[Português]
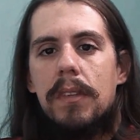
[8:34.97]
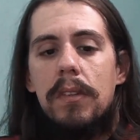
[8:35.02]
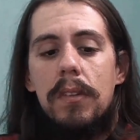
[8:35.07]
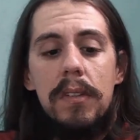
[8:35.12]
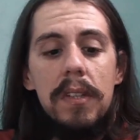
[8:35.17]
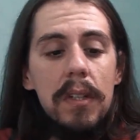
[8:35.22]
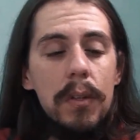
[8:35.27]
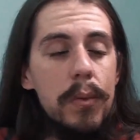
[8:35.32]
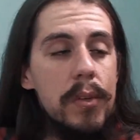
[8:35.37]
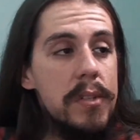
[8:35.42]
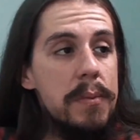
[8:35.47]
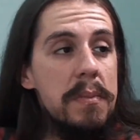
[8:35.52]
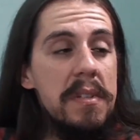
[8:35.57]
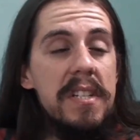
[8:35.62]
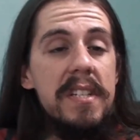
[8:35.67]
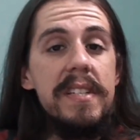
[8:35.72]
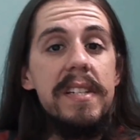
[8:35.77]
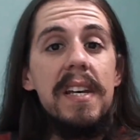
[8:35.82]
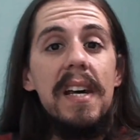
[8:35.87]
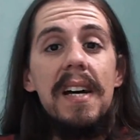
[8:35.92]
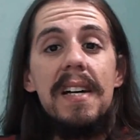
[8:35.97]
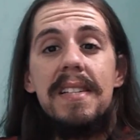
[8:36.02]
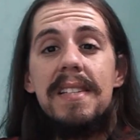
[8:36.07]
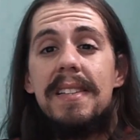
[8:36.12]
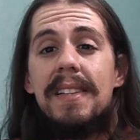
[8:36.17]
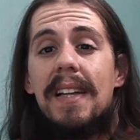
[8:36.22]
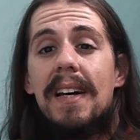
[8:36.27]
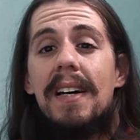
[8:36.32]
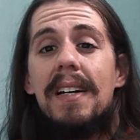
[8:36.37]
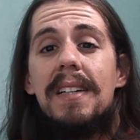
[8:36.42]
E outra coisa, me
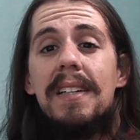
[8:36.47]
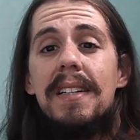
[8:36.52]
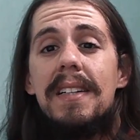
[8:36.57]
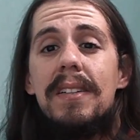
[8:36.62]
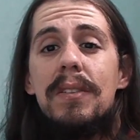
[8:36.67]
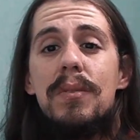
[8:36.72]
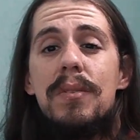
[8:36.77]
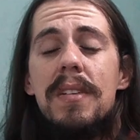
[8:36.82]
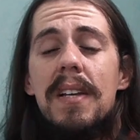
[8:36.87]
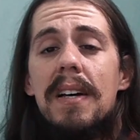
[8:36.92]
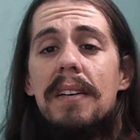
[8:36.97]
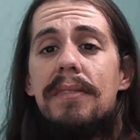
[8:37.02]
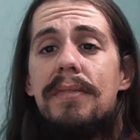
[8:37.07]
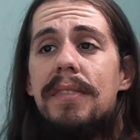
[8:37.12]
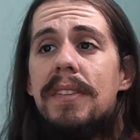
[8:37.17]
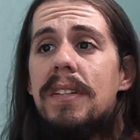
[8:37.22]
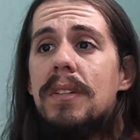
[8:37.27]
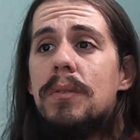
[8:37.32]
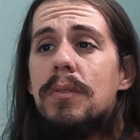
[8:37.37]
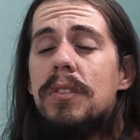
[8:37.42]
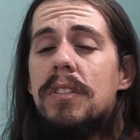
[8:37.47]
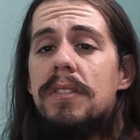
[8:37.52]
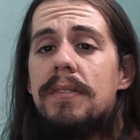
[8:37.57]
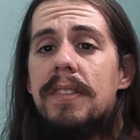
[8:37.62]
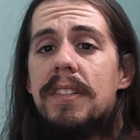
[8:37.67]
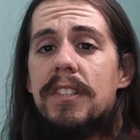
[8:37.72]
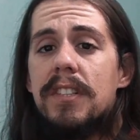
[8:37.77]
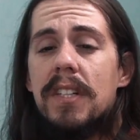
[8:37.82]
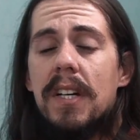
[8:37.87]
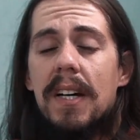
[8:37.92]
desgastar anos a de
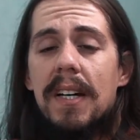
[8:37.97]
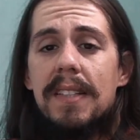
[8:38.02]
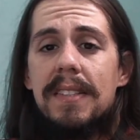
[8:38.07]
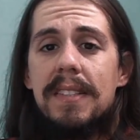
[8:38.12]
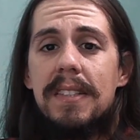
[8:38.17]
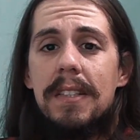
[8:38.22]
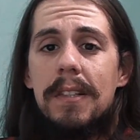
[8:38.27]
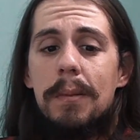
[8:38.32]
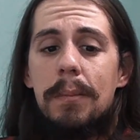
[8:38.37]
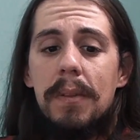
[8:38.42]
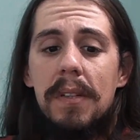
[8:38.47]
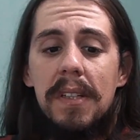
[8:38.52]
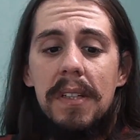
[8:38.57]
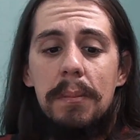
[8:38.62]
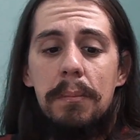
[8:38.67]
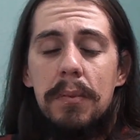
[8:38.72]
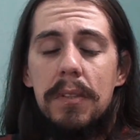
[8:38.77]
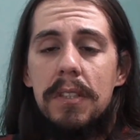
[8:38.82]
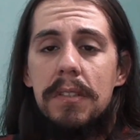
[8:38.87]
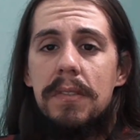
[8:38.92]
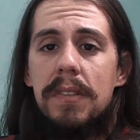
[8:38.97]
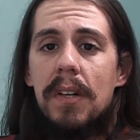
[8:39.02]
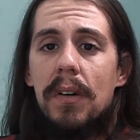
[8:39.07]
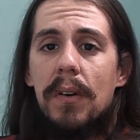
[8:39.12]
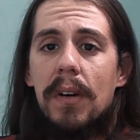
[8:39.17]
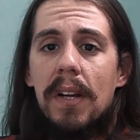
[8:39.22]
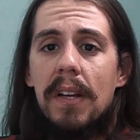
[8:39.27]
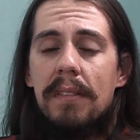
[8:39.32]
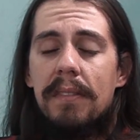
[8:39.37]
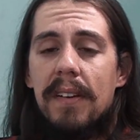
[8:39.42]
investigação para depois vir
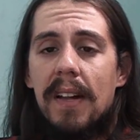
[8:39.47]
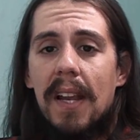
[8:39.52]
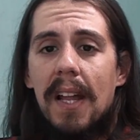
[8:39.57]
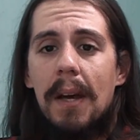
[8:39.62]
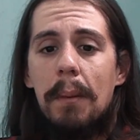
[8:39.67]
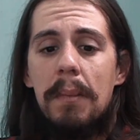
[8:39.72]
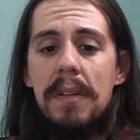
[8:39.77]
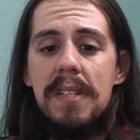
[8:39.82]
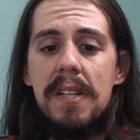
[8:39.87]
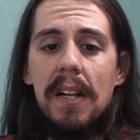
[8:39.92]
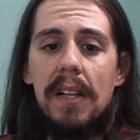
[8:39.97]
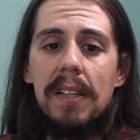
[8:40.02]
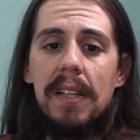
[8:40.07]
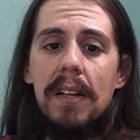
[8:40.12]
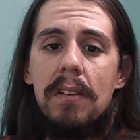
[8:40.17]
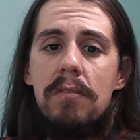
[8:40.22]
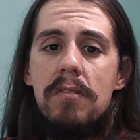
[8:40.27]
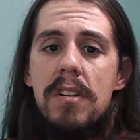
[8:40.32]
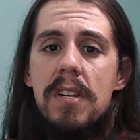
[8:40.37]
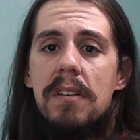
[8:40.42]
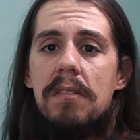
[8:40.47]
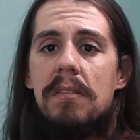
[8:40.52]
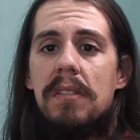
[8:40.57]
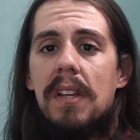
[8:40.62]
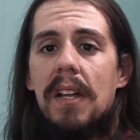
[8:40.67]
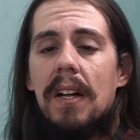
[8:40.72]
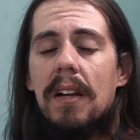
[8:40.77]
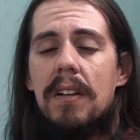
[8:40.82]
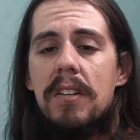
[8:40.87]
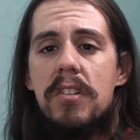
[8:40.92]
alguém falar, ah, mas ela tá no direito
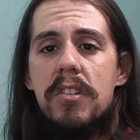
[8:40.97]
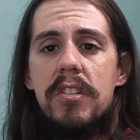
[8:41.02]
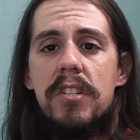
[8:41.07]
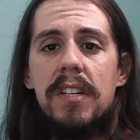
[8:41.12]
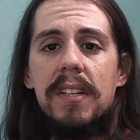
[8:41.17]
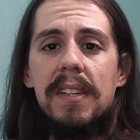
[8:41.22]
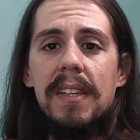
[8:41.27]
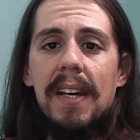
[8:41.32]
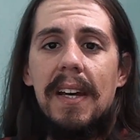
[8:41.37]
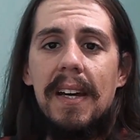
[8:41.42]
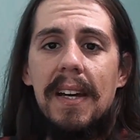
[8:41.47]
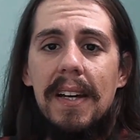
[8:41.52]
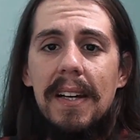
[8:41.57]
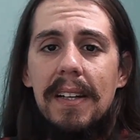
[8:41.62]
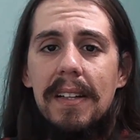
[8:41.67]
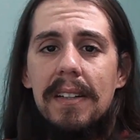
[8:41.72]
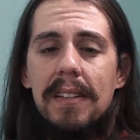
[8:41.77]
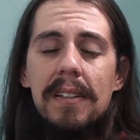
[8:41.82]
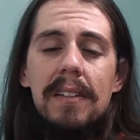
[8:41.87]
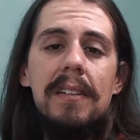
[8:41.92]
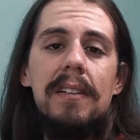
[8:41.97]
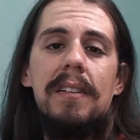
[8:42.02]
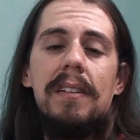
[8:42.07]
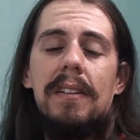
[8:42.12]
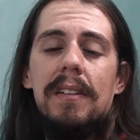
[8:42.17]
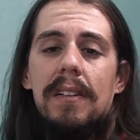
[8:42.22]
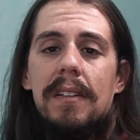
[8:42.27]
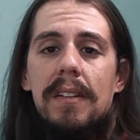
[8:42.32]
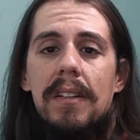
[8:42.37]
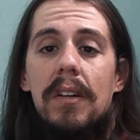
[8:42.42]
dela de te atacar,
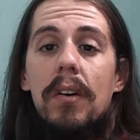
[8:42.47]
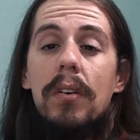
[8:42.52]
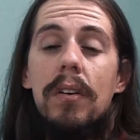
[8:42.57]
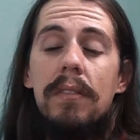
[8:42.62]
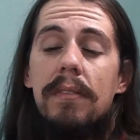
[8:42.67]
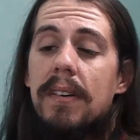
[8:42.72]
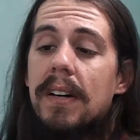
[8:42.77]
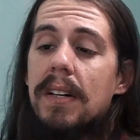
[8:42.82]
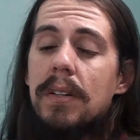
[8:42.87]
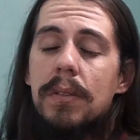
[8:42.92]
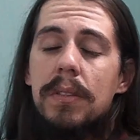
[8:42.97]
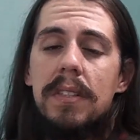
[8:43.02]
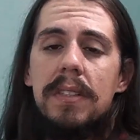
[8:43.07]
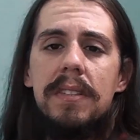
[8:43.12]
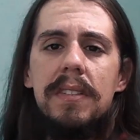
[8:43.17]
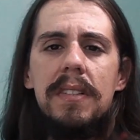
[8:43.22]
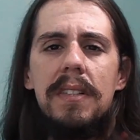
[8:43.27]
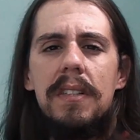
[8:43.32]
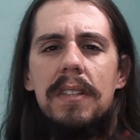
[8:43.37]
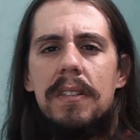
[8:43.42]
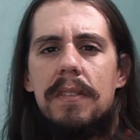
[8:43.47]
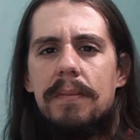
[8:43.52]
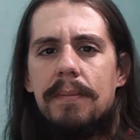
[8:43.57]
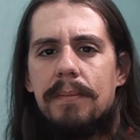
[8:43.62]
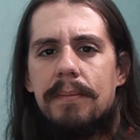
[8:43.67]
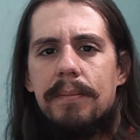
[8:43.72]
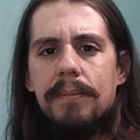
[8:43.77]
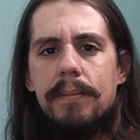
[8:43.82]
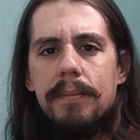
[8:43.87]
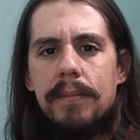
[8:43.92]
que é o que vai acontecer
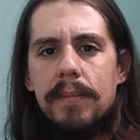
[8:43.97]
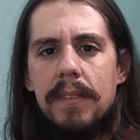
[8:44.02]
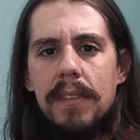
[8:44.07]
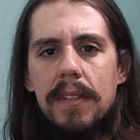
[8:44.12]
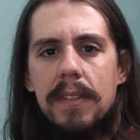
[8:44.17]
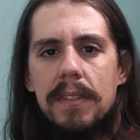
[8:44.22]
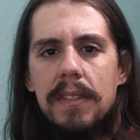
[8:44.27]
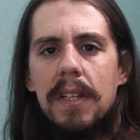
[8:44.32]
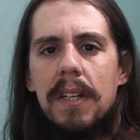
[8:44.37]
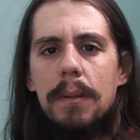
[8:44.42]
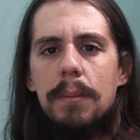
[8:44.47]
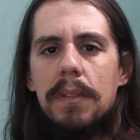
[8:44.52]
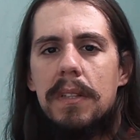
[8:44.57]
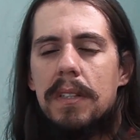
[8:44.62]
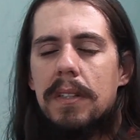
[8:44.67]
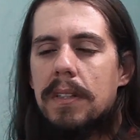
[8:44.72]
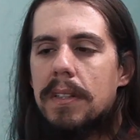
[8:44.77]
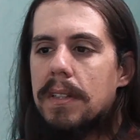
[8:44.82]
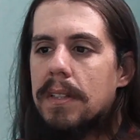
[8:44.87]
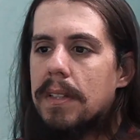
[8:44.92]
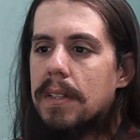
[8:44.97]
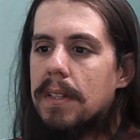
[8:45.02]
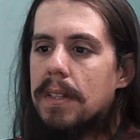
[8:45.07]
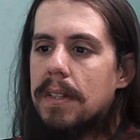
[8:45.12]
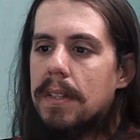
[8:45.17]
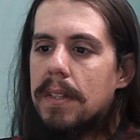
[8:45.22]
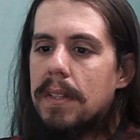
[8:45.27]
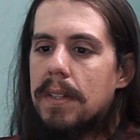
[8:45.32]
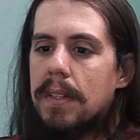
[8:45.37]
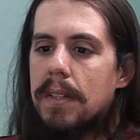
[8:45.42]
sabe?
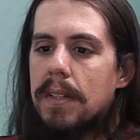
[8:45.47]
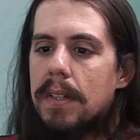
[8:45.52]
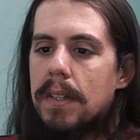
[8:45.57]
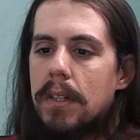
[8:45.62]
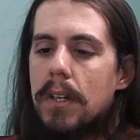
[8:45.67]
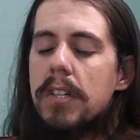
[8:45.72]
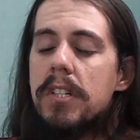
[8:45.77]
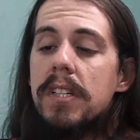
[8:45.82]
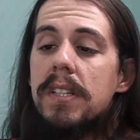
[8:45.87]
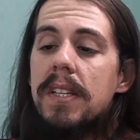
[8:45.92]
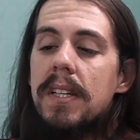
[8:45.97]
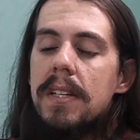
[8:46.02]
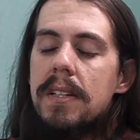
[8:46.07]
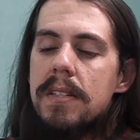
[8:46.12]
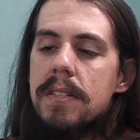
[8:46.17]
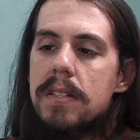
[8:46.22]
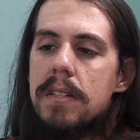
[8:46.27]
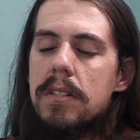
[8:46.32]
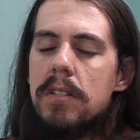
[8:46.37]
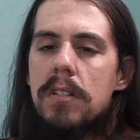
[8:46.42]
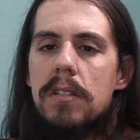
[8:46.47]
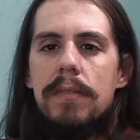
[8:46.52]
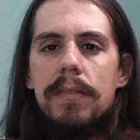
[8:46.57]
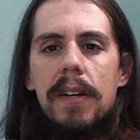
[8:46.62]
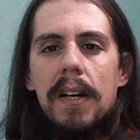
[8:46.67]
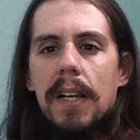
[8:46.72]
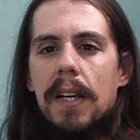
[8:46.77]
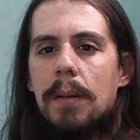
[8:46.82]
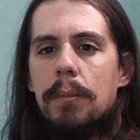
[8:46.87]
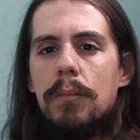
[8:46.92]
Eu acho interessante ele
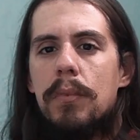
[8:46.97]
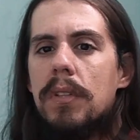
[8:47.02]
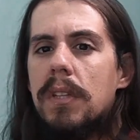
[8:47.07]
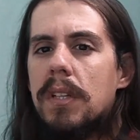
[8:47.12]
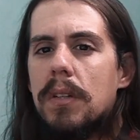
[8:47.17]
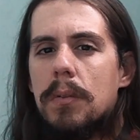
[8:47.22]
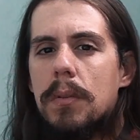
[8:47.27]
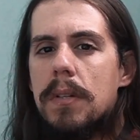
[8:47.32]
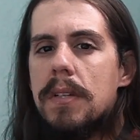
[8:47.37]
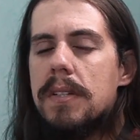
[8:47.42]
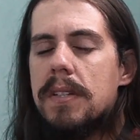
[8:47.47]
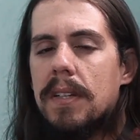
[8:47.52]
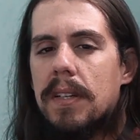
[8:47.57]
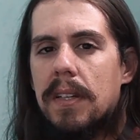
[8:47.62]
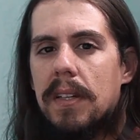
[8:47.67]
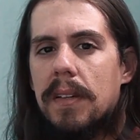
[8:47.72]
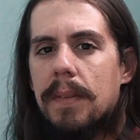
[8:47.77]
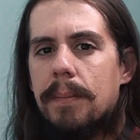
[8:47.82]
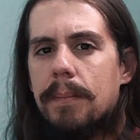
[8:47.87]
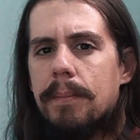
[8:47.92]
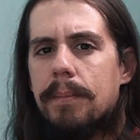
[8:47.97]
falar muita coisa aqui.